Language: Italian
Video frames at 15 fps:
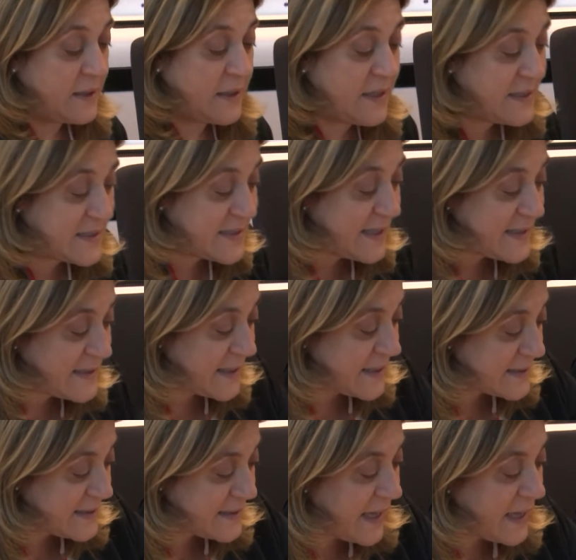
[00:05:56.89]
in
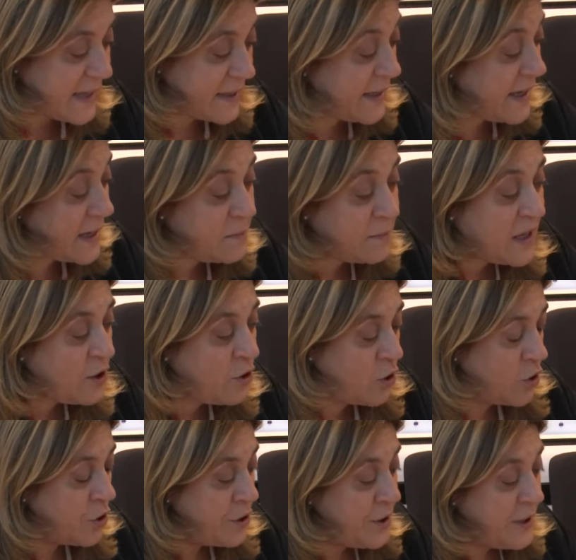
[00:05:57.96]
70 anni,
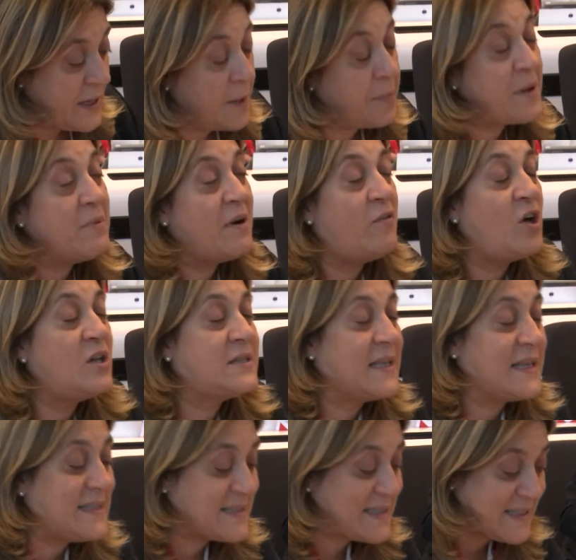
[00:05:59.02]
almeno la prima volta
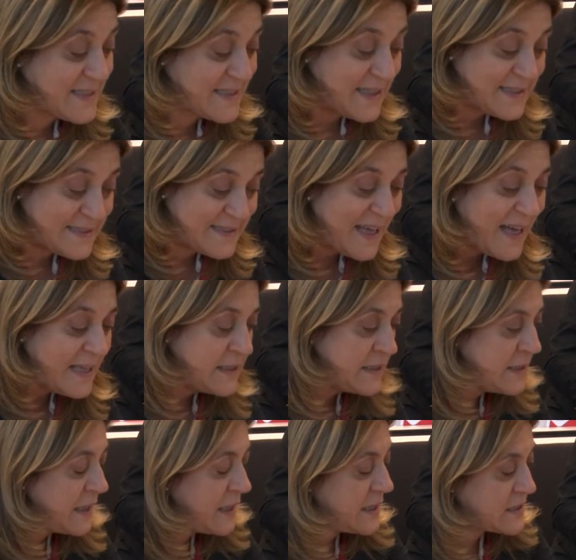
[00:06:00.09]
in 60
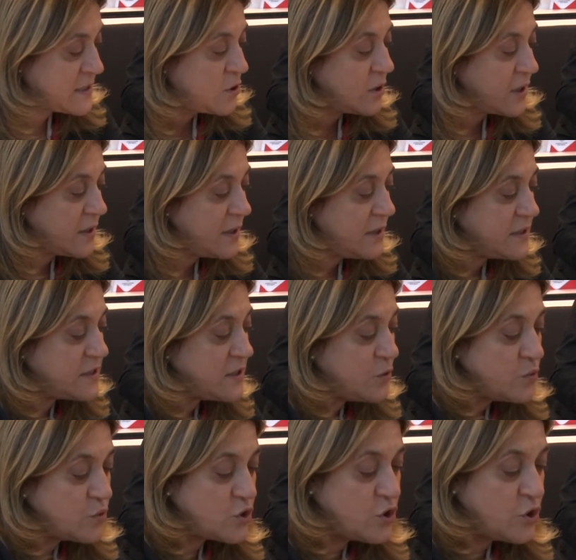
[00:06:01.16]
anni dalla storia delle
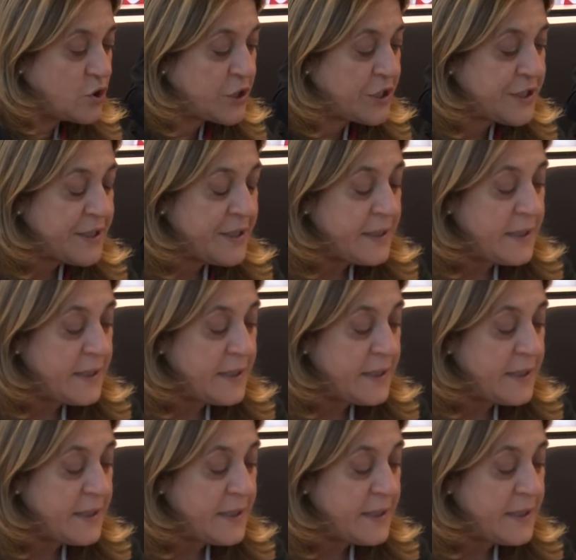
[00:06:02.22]
istituzioni